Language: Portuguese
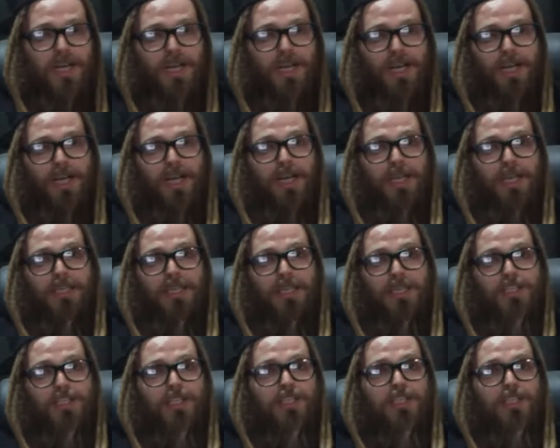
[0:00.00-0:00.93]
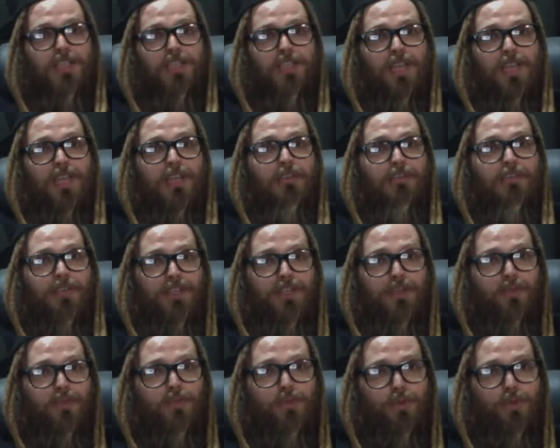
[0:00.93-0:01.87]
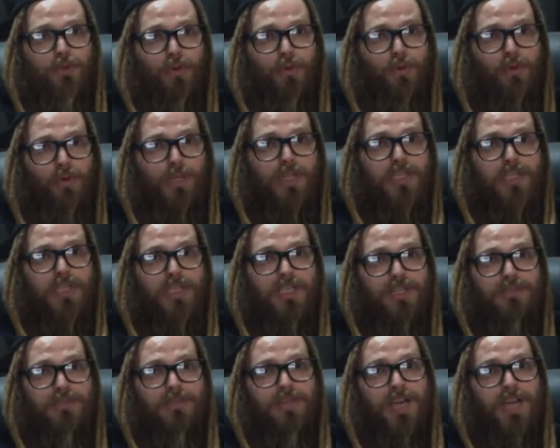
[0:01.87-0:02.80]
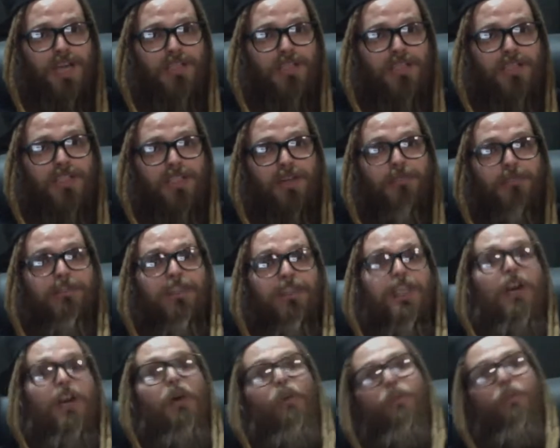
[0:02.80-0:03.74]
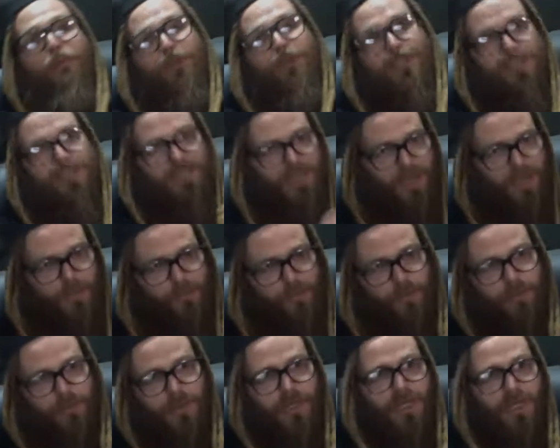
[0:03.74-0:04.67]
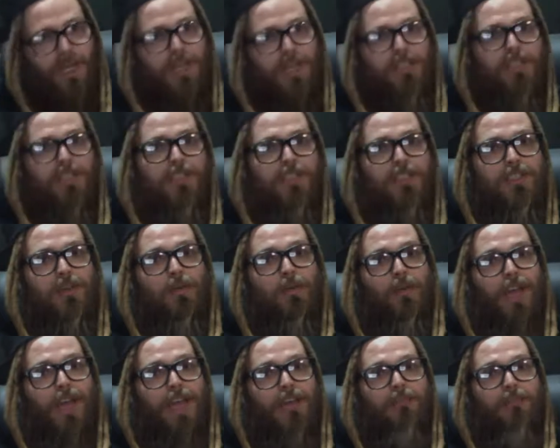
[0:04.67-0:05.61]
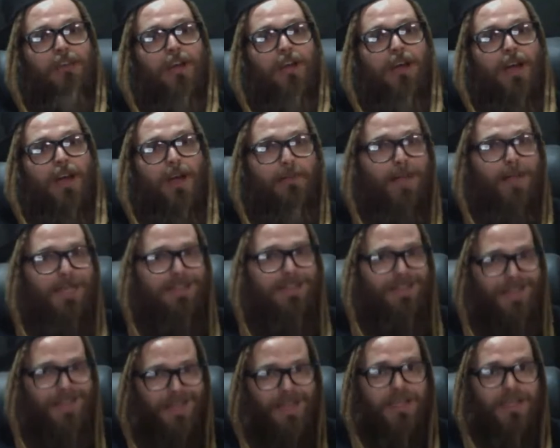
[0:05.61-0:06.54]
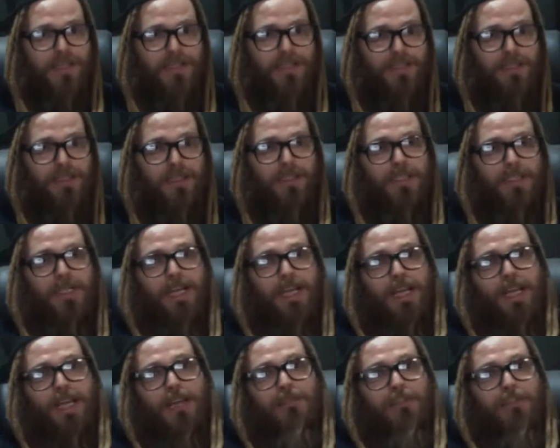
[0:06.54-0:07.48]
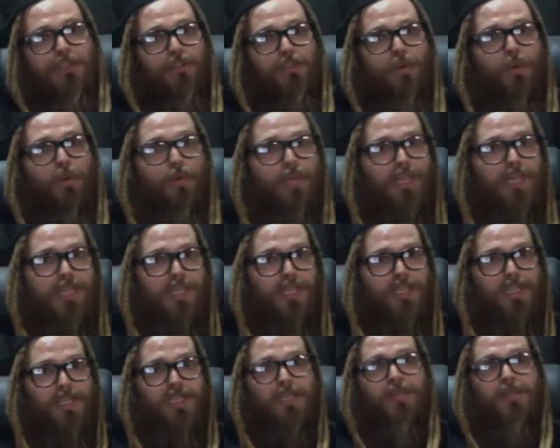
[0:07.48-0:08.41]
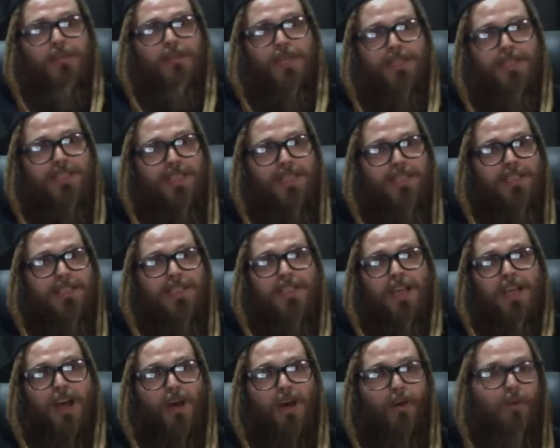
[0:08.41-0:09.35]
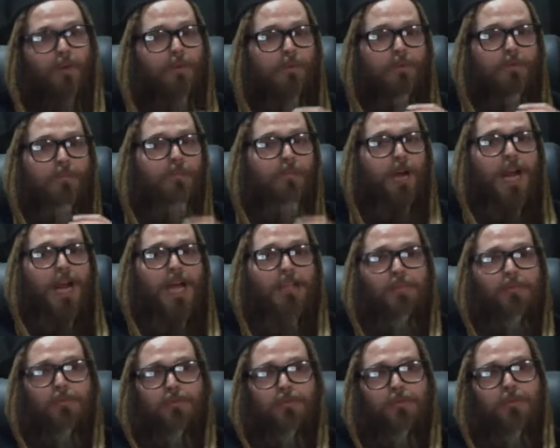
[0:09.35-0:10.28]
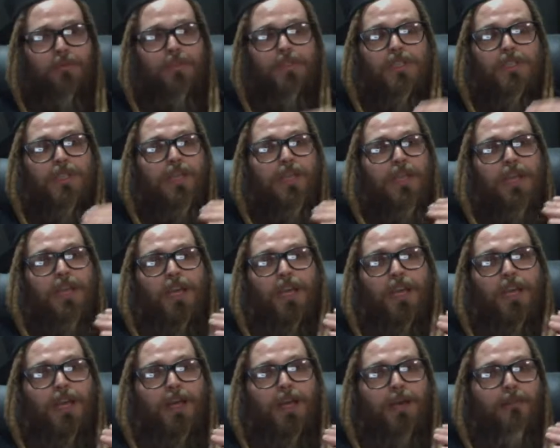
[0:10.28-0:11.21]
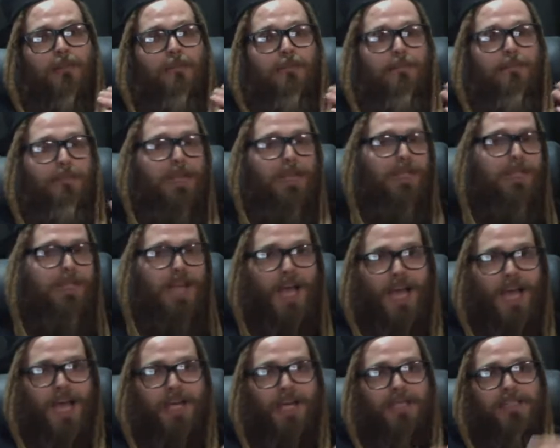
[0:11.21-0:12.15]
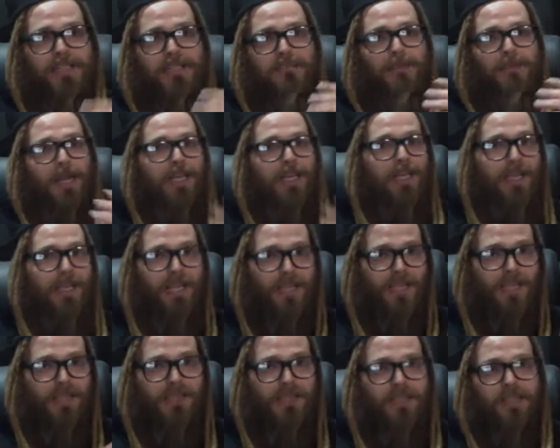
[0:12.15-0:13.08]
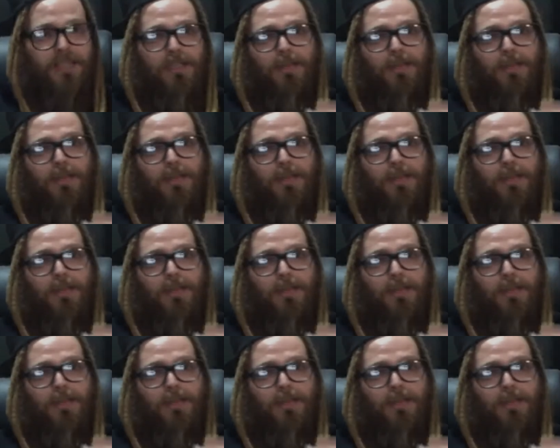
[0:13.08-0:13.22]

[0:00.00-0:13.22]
é, que a gente tem que fazer um show, que a gente viaja de avião, por exemplo, a gente não leva a batera, né? Leva só o kit essencial, com pratos, é, pedais, baqueta,